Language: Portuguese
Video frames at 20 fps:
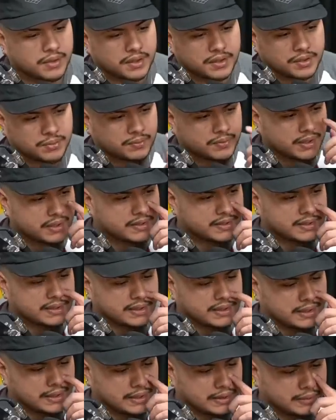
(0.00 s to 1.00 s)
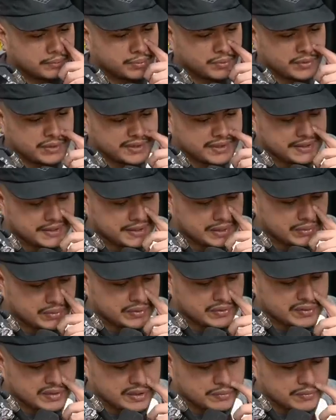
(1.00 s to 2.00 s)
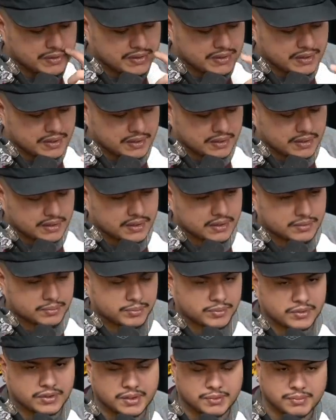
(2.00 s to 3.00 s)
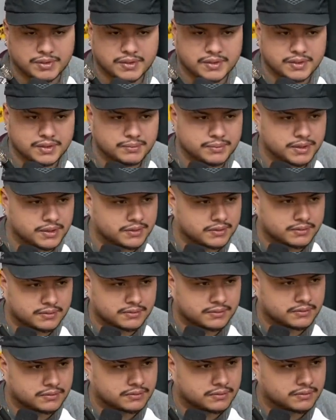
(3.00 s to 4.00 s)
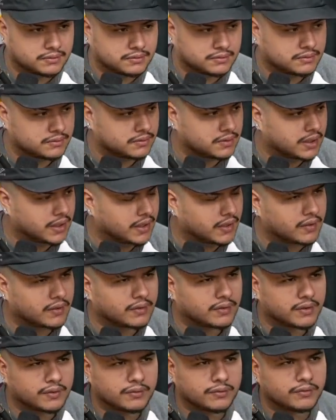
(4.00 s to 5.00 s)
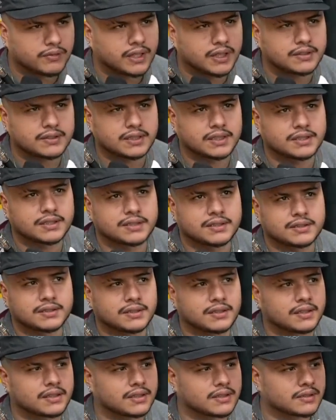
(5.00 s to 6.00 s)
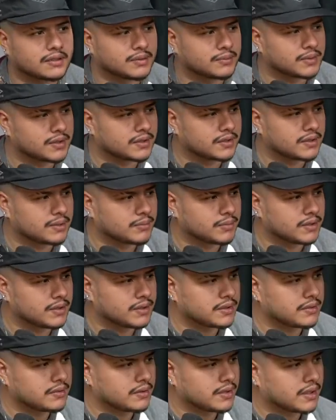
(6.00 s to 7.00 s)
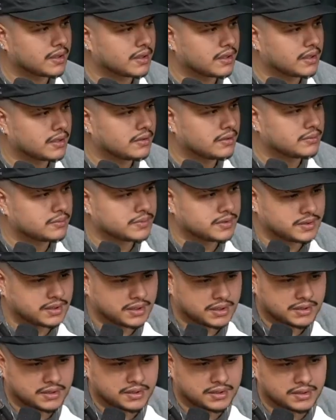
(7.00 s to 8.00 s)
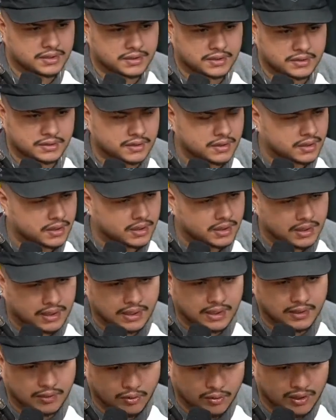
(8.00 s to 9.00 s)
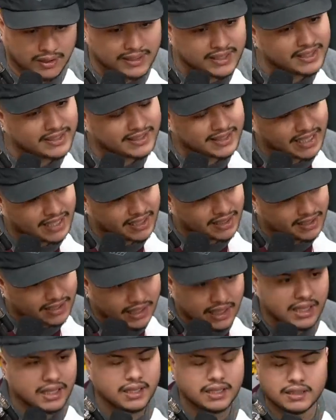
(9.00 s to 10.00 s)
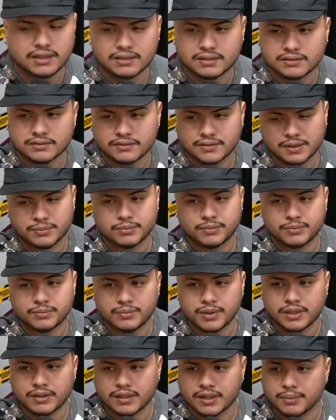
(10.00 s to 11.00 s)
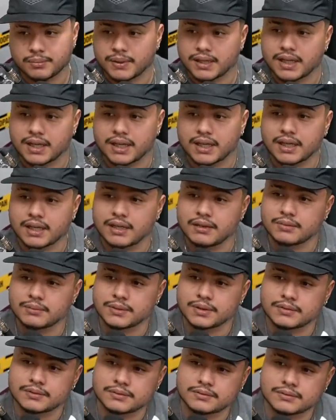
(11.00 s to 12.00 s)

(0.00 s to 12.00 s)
porque, tipo, tá essa polícia em cima dos MC, tá ligado? Porra, MC, mano. É, tem vários artistas que cantam, MC não é bandido, caralho. MC é artista. Ah, quando entender isso, vai melhorar pra caralho. Tu não mano.